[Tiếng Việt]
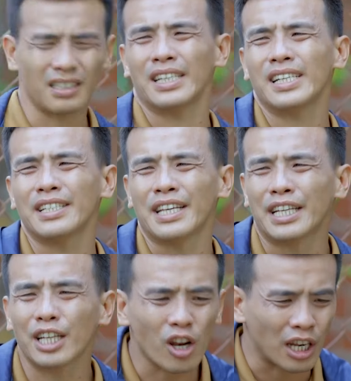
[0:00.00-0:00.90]
kỹ cái gì
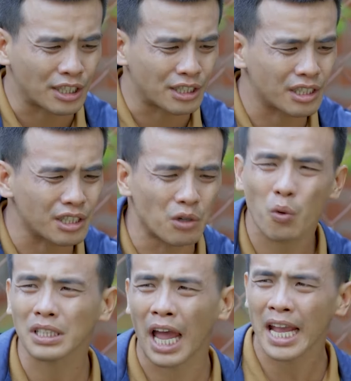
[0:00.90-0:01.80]
cái đó là cái chữ
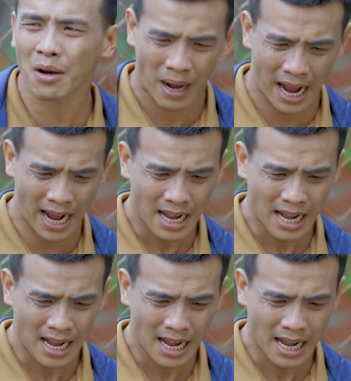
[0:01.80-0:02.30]
quốc tế không à